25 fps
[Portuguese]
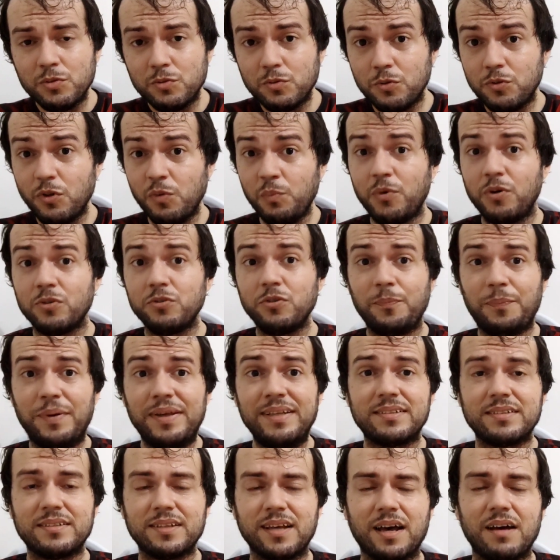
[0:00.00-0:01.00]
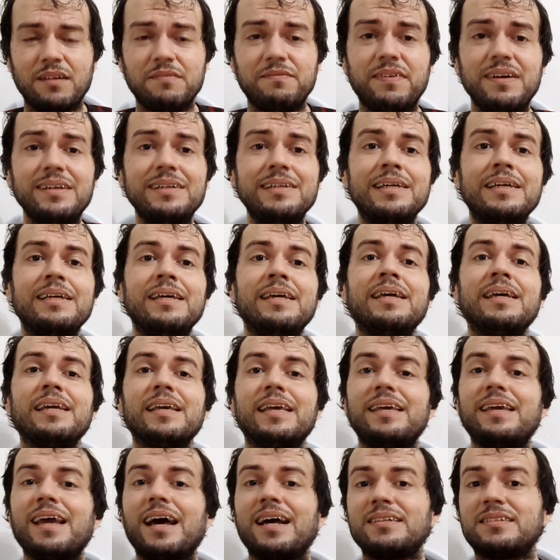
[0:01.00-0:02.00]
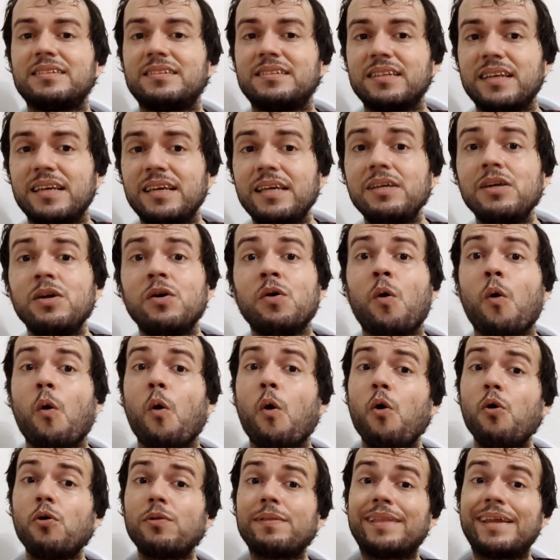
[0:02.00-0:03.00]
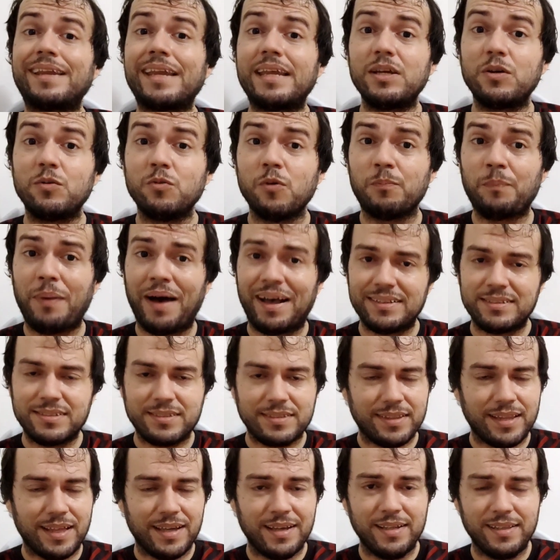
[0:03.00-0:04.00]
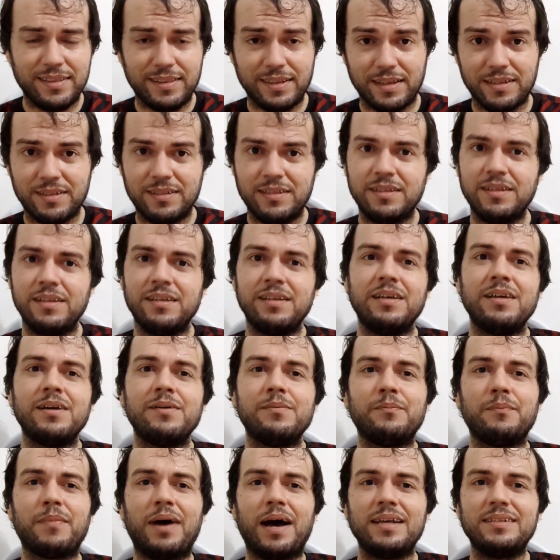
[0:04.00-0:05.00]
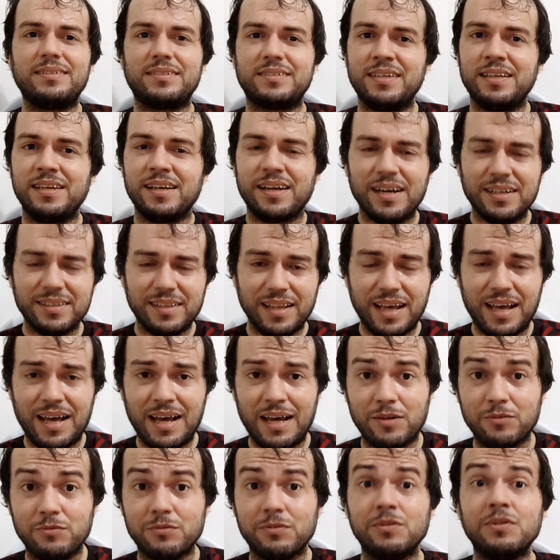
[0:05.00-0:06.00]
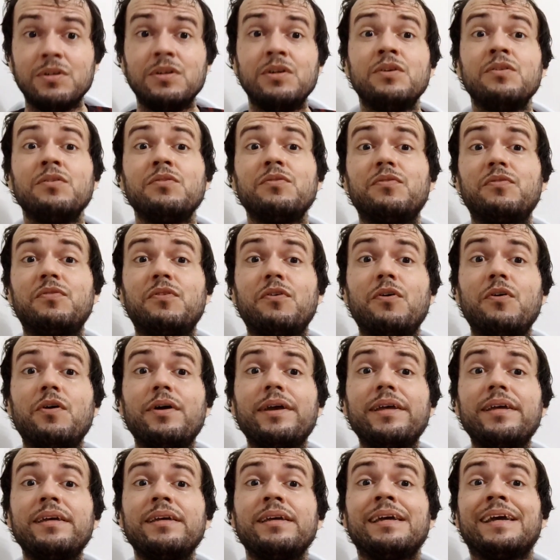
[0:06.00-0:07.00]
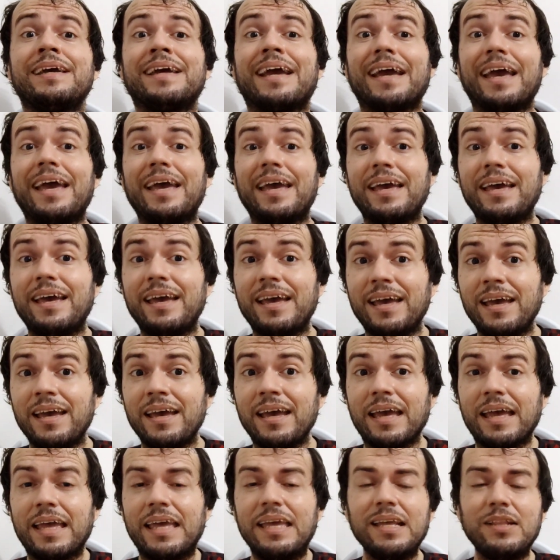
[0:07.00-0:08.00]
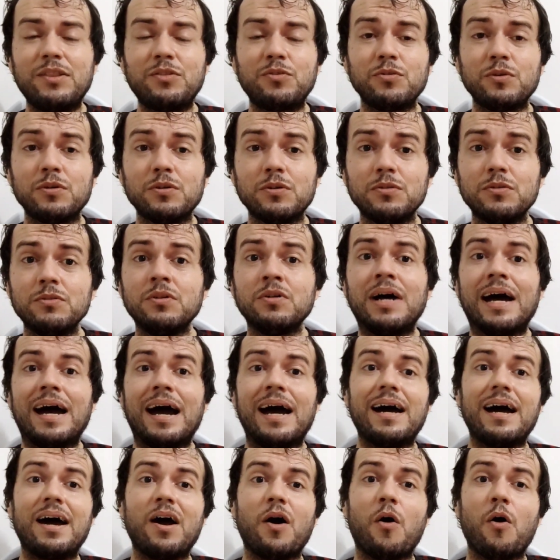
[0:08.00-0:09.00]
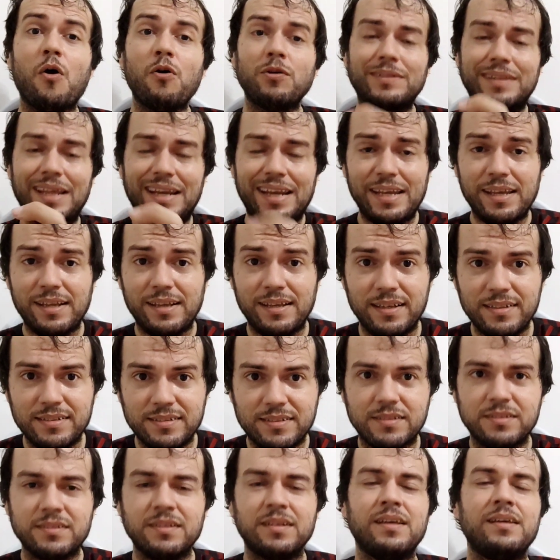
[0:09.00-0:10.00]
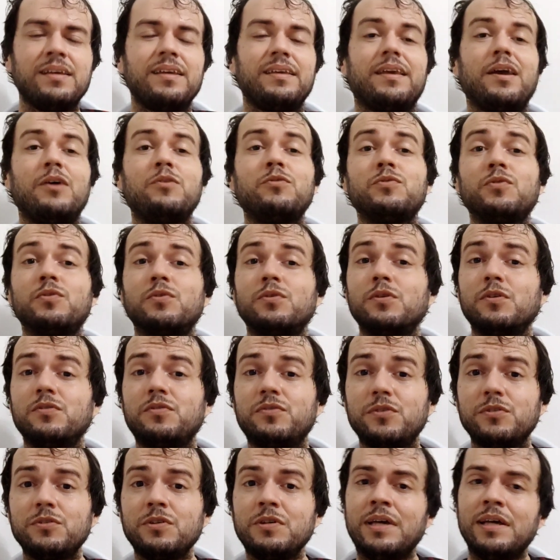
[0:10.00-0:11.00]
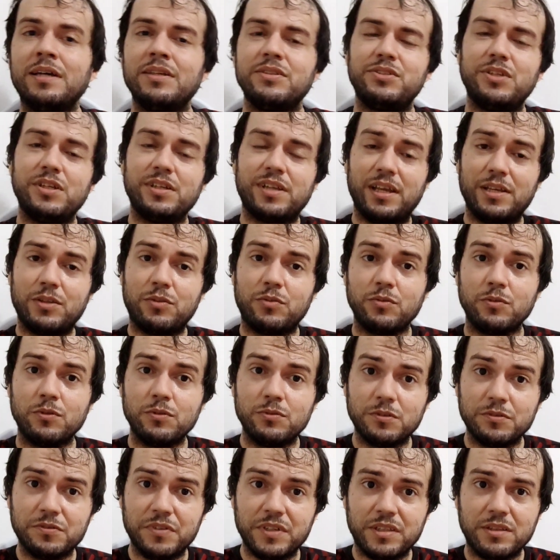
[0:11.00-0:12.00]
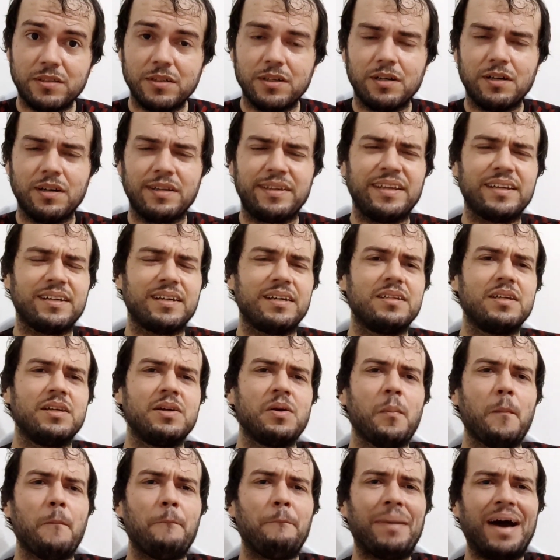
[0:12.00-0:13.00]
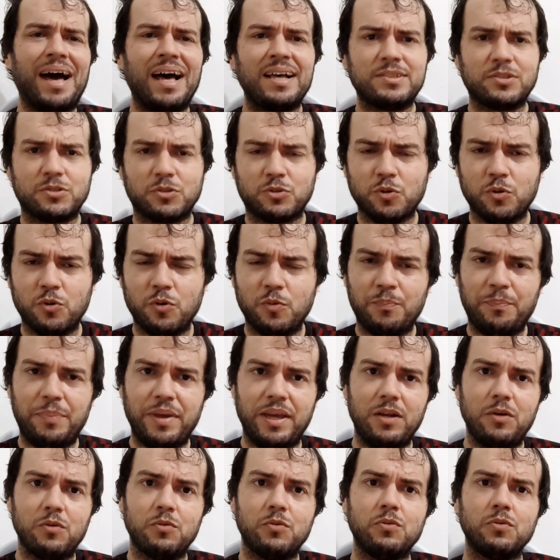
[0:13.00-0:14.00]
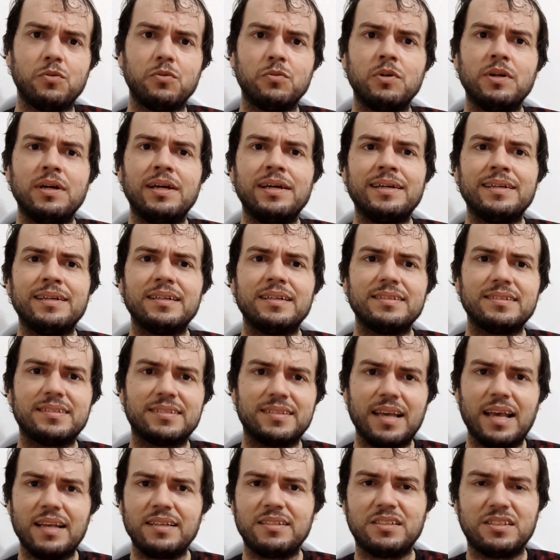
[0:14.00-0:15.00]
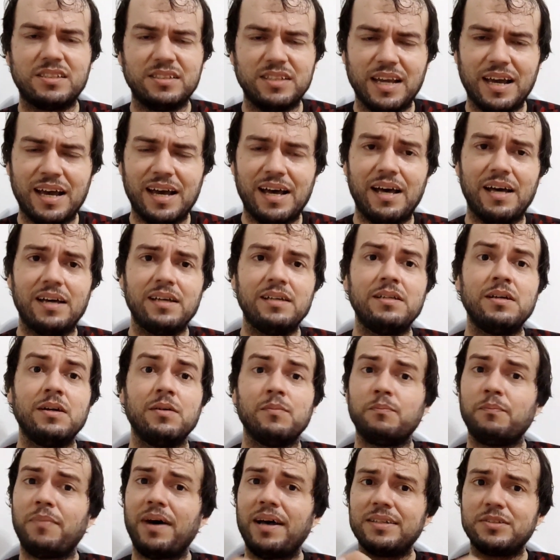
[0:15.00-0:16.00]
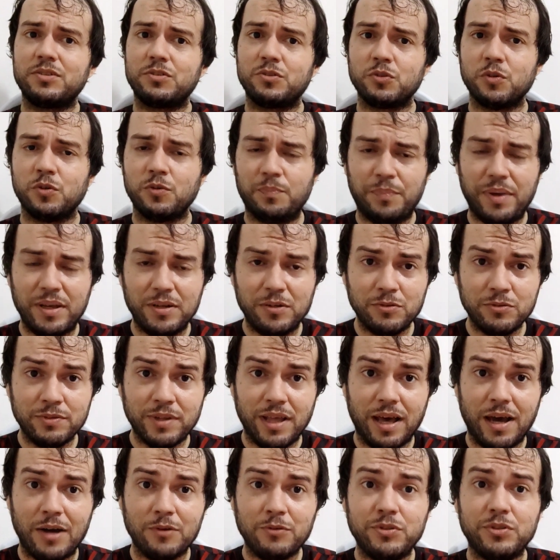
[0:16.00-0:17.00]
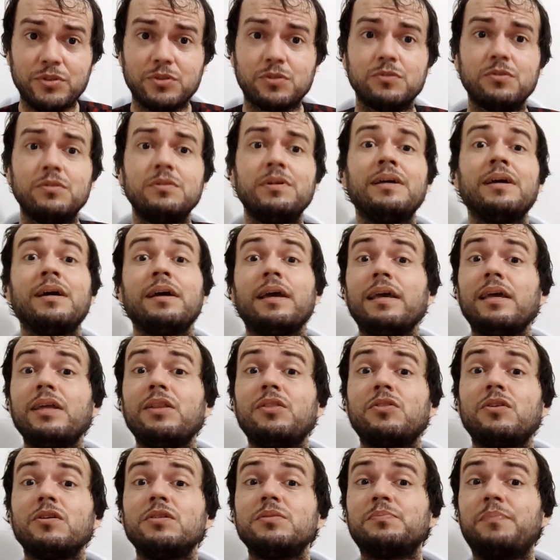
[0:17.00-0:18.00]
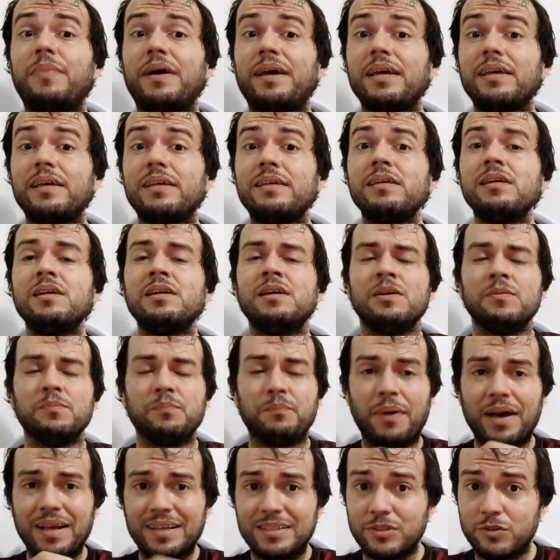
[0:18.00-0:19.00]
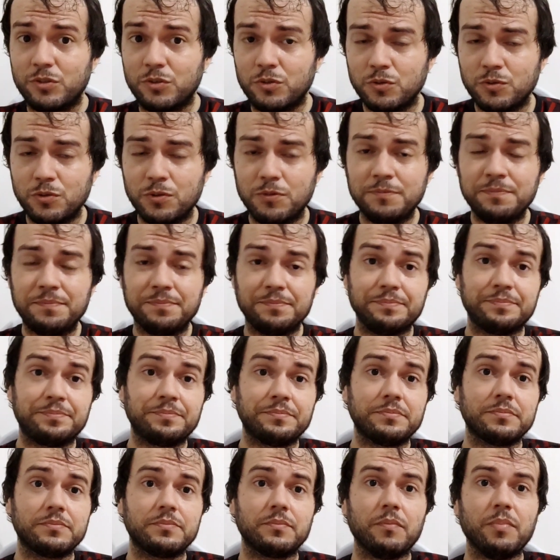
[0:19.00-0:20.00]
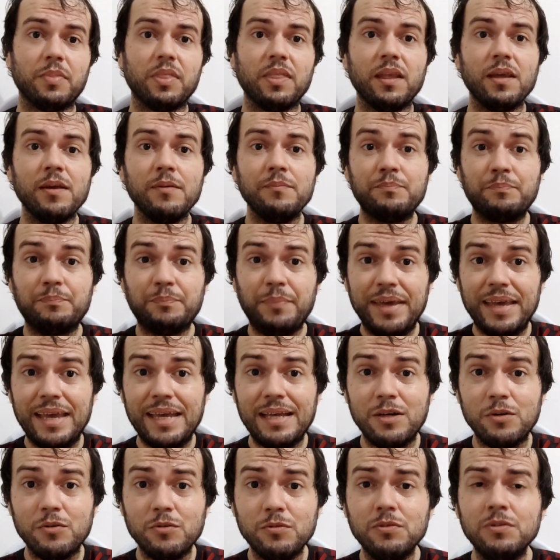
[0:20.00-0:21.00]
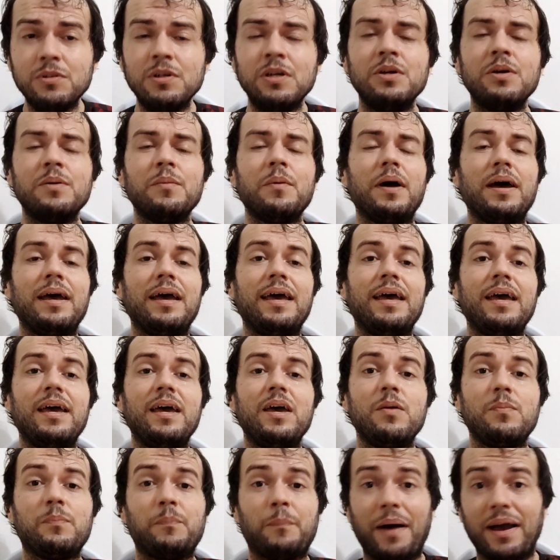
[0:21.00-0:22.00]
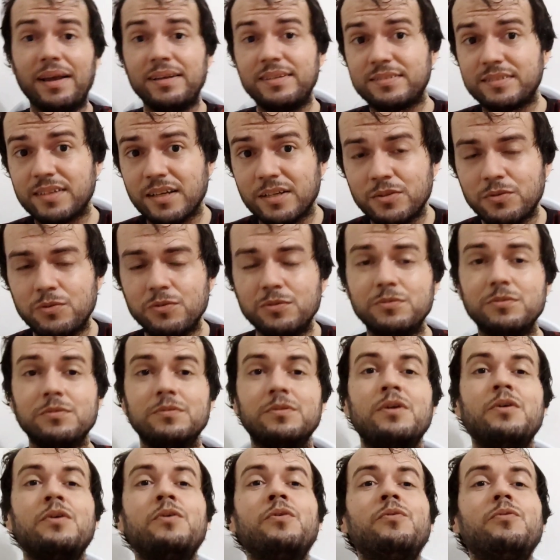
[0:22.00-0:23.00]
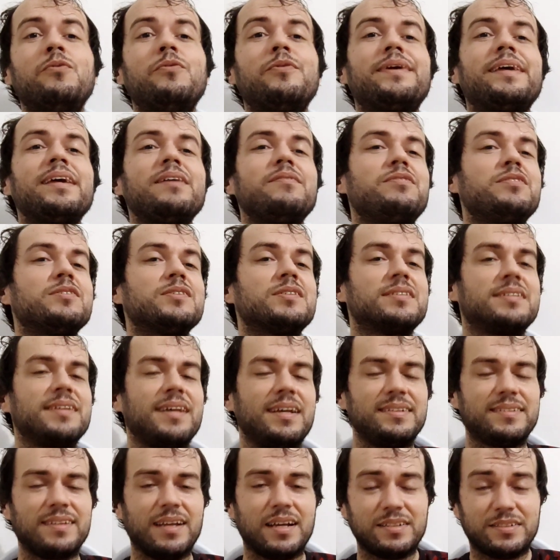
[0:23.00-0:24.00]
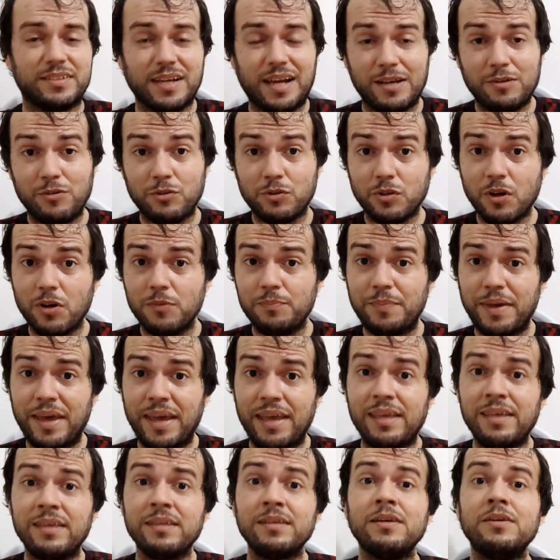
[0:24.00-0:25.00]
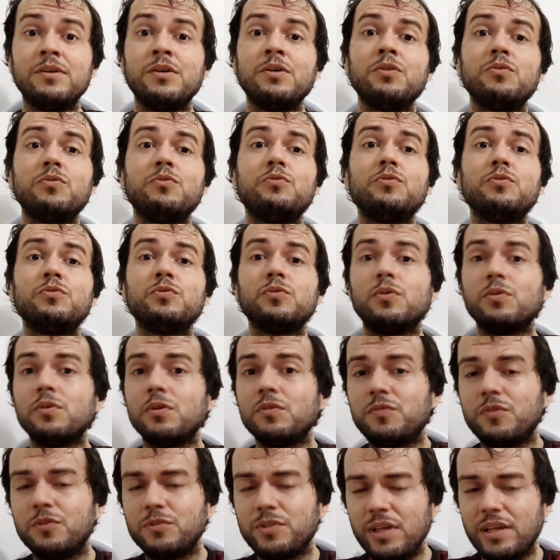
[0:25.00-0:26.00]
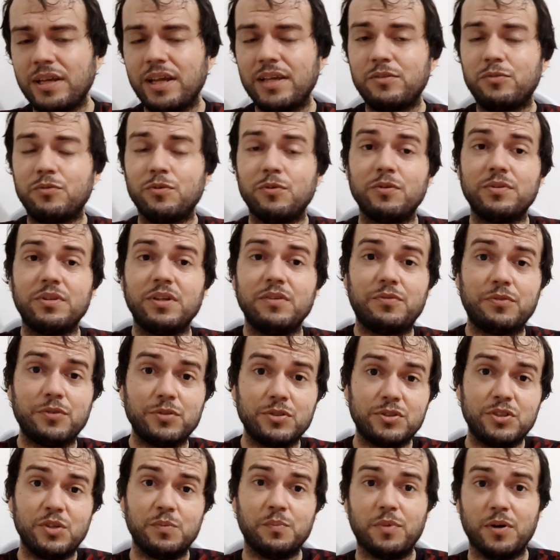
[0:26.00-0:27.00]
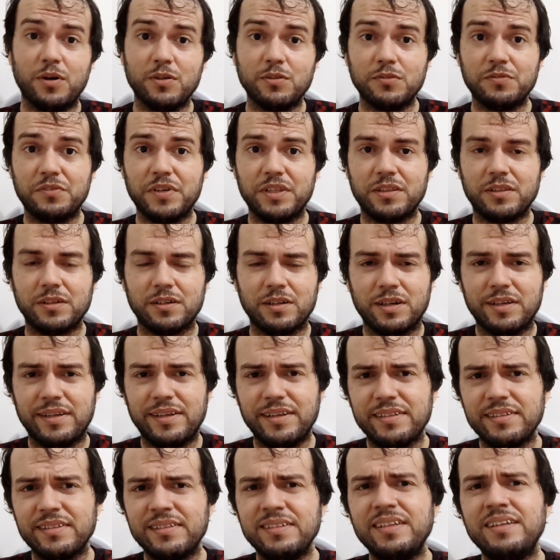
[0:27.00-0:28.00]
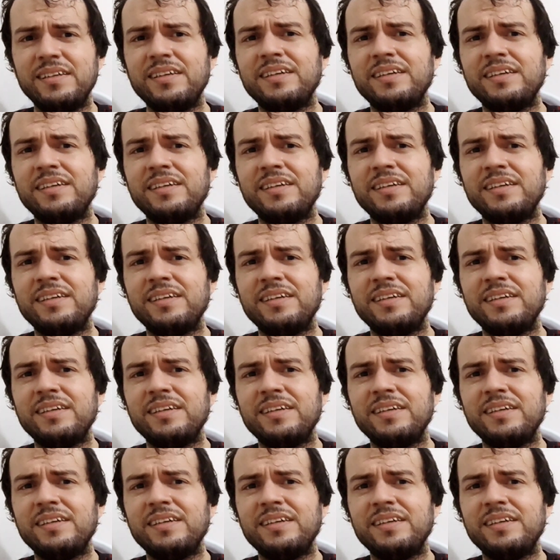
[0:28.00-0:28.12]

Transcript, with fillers: Todo mundo pensava que ia ser Rodrigo Pastana, mas se enganaram. Foi é, Ítalo Rodrigues, que é o novo diretor do Vitória. Passou pelo CSA, passou pelo Náutico e também passou pelo é, Paysandu. O que vocês acharam também do novo diretor de futebol do Vitória?